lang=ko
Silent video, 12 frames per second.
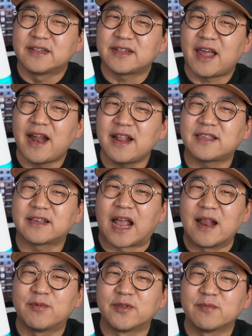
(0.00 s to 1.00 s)
살짝
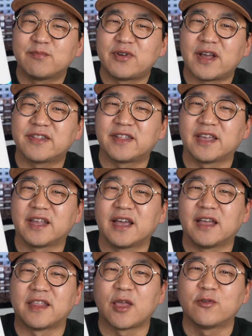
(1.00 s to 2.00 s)
얇은
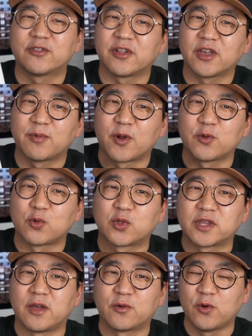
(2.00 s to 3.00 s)
플라스틱이라 내구성이 별로
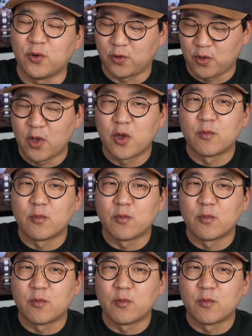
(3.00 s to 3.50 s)
좋지 않고